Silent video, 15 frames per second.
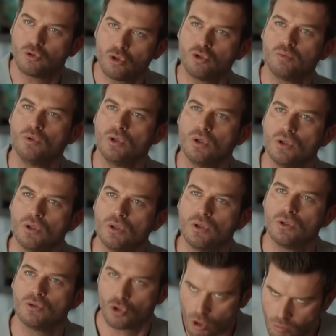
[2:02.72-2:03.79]
suç mu?
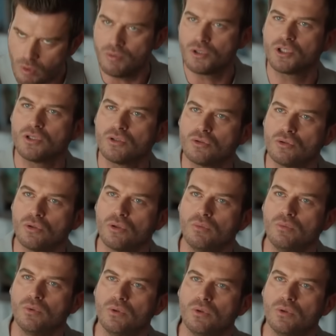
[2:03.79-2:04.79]
Çok mu bir şey istiyorum?